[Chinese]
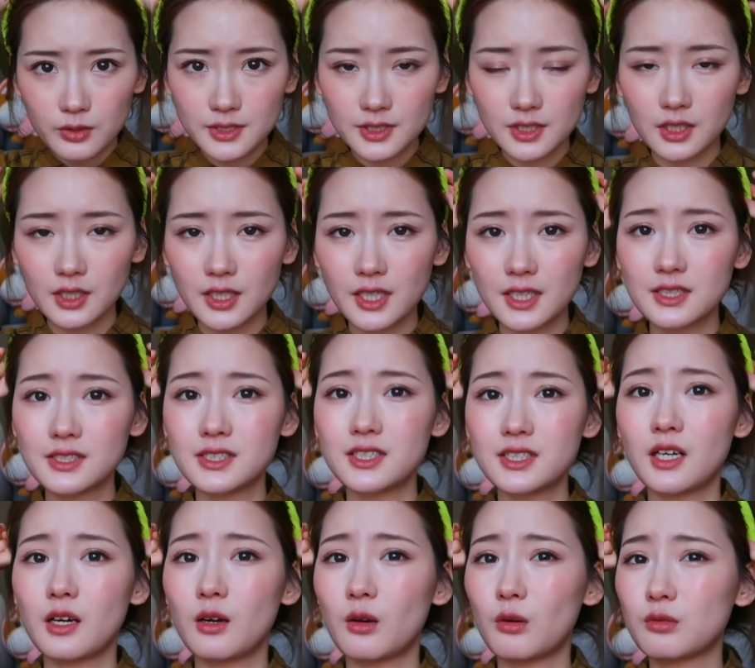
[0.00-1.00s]
现在看起
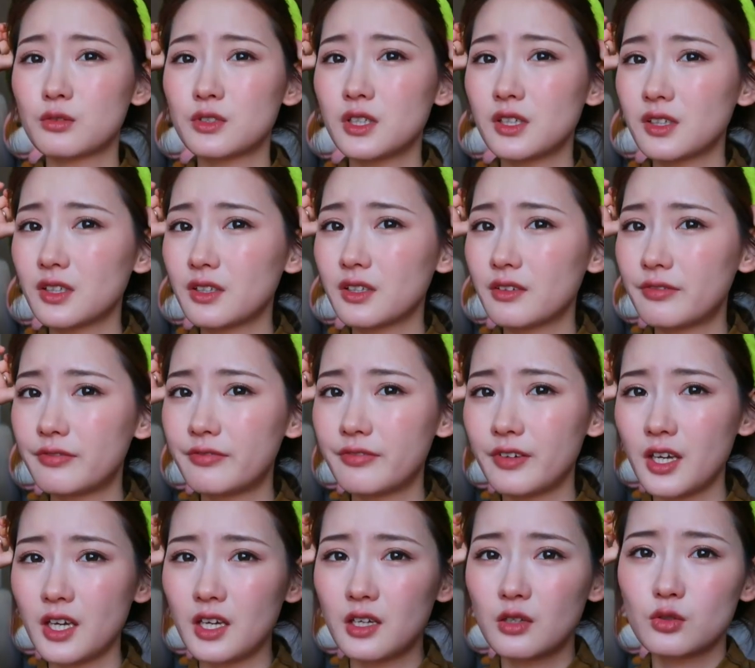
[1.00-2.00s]
来好像一个
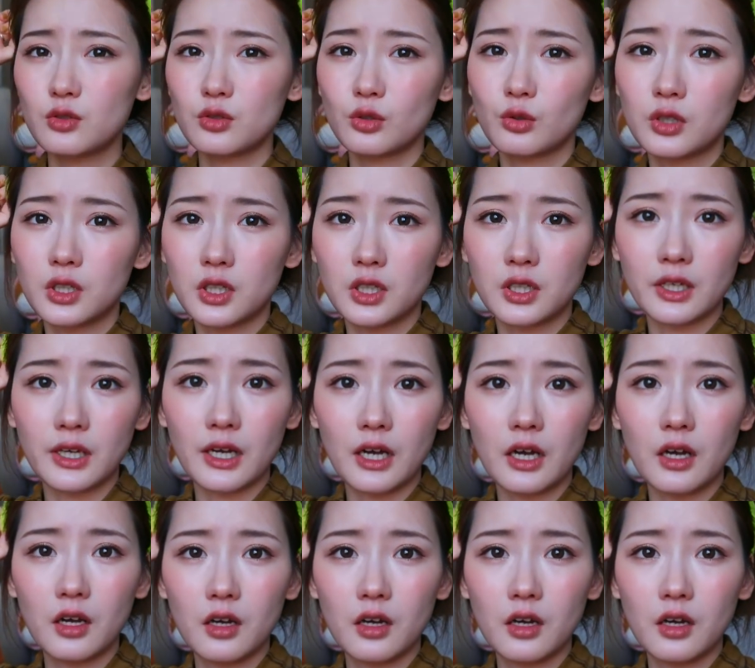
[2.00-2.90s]
非洲人呀！